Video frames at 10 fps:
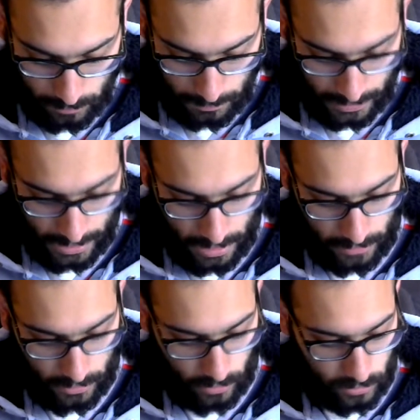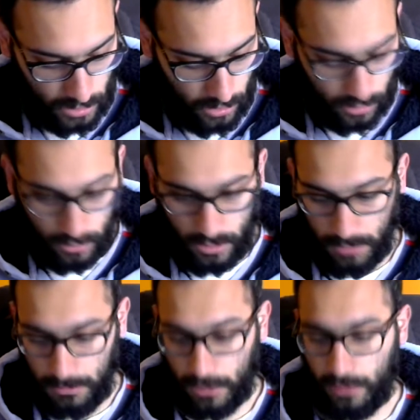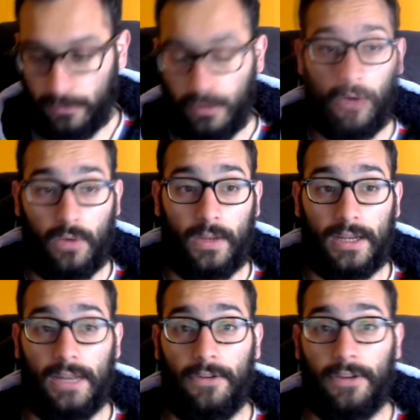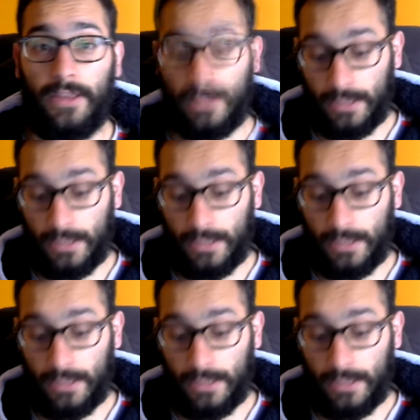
para nada disgustado con el micrófono de la webcam, la verdad.